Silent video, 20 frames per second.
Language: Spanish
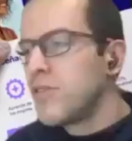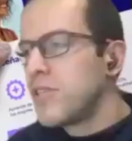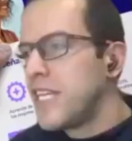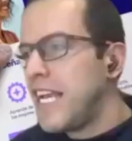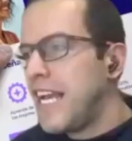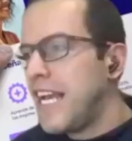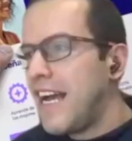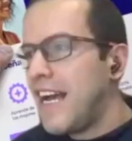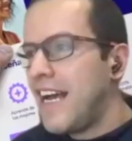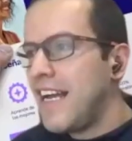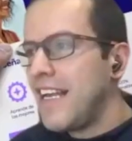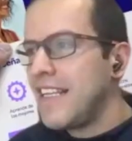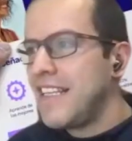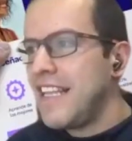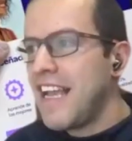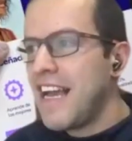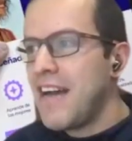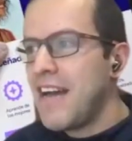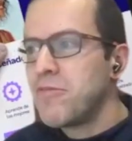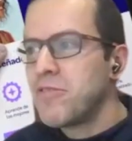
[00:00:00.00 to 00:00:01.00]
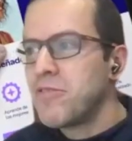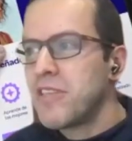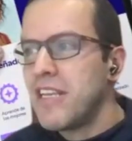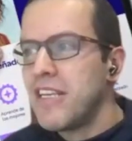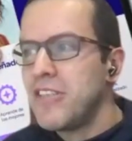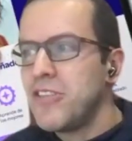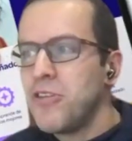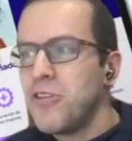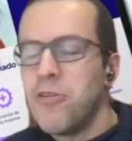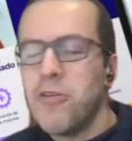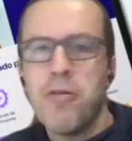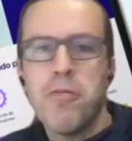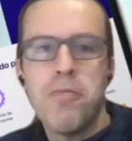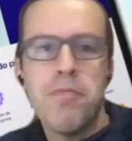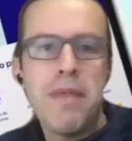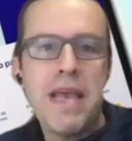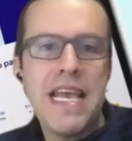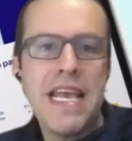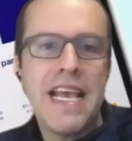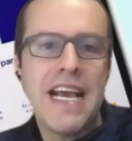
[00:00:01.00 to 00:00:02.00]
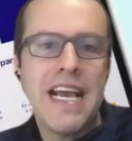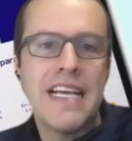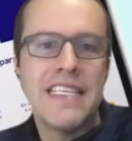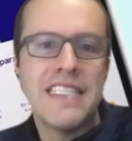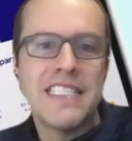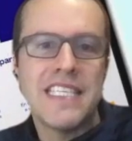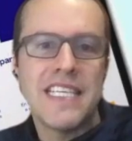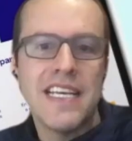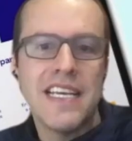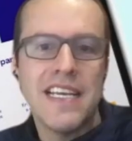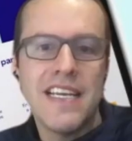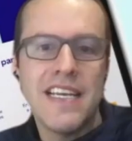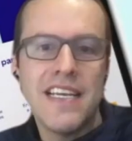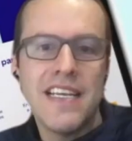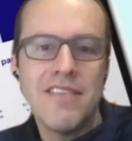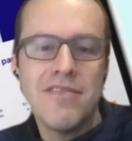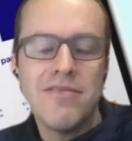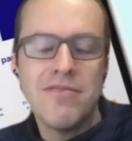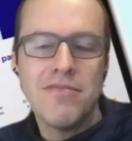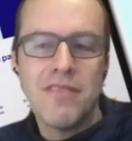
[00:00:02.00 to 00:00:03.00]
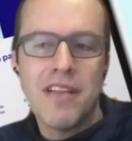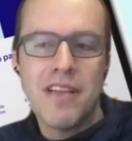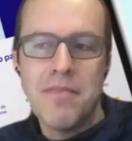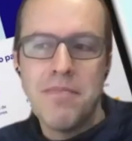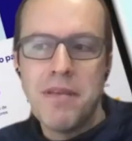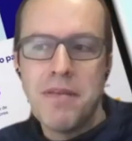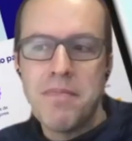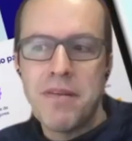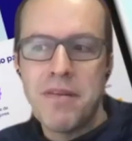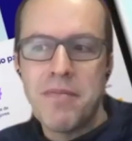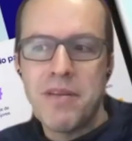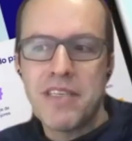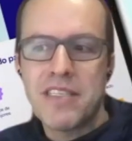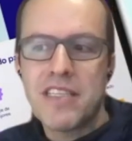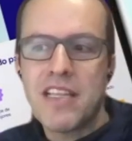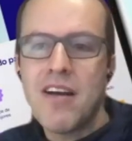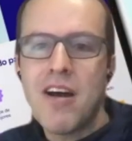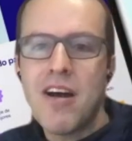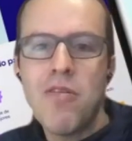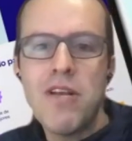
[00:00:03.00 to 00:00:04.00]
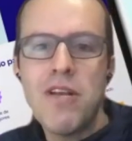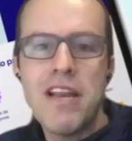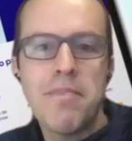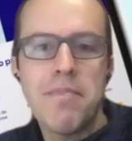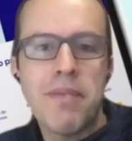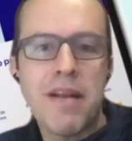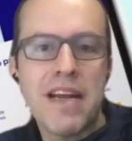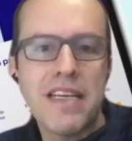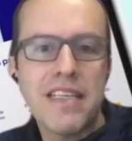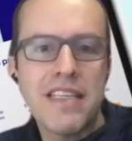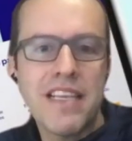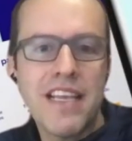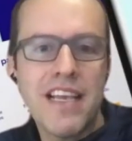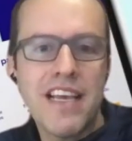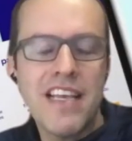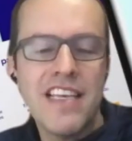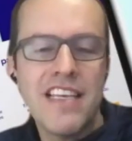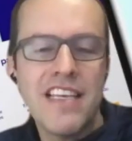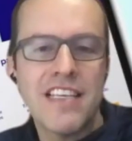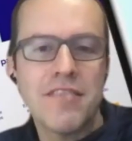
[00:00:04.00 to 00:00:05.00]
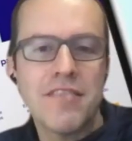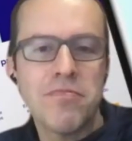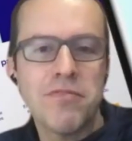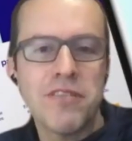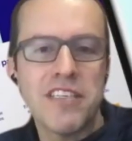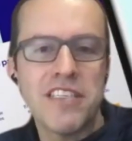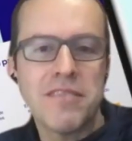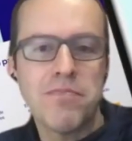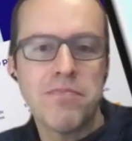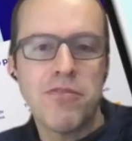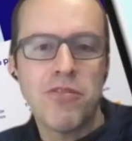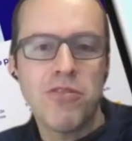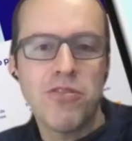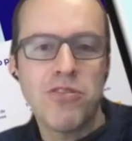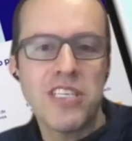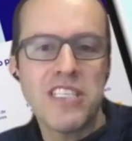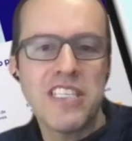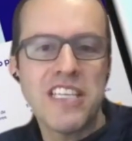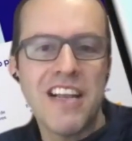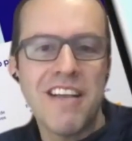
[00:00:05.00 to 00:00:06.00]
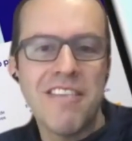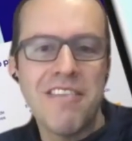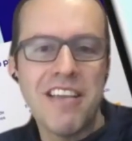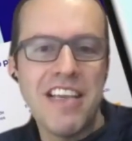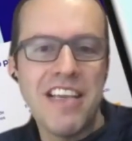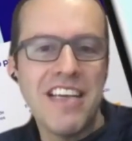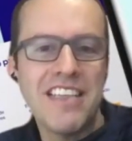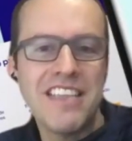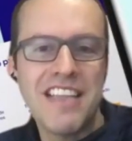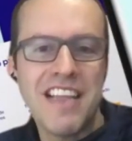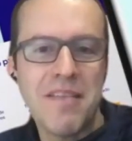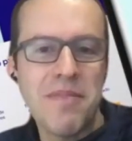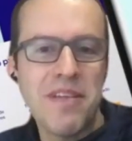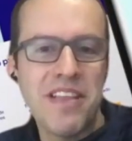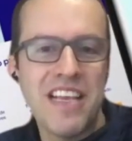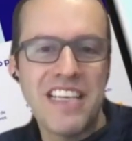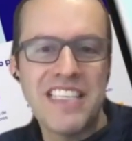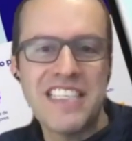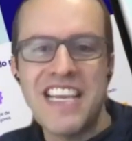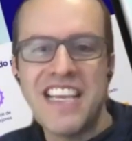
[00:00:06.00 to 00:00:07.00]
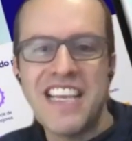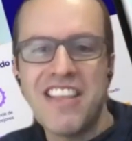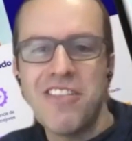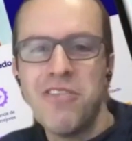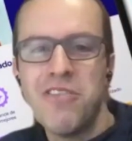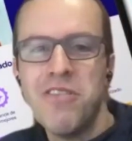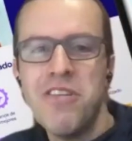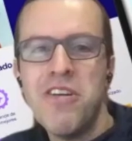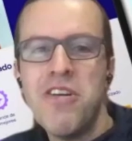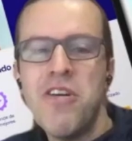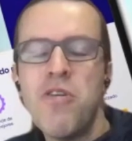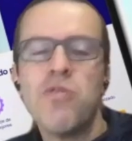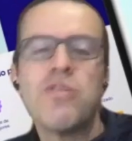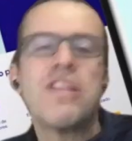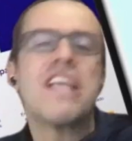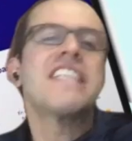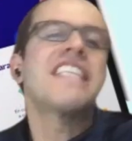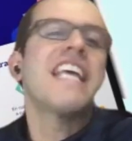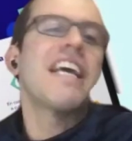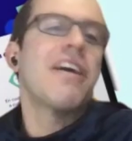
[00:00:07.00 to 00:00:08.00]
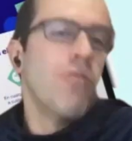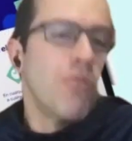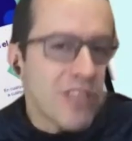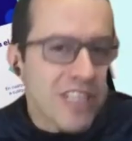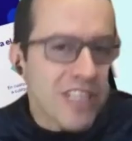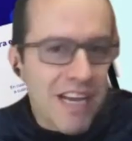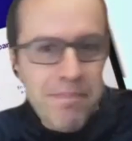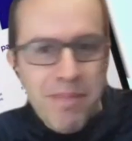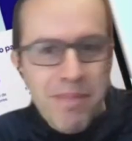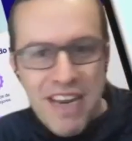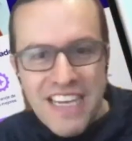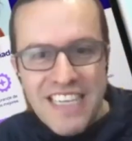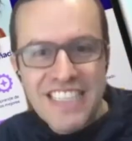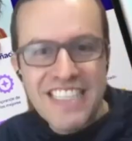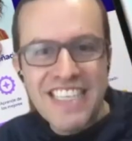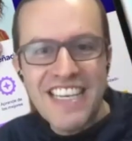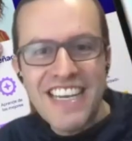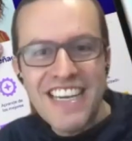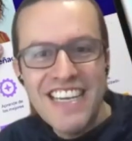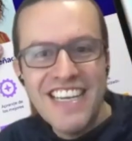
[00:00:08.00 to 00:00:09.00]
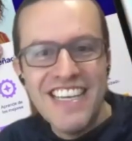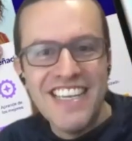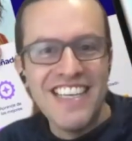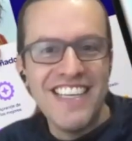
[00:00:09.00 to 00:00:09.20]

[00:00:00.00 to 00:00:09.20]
o sea, digamos que yo me enganché en, mi primer trabajo en la práctica y después por cosas de la vida terminé haciendo una segunda práctica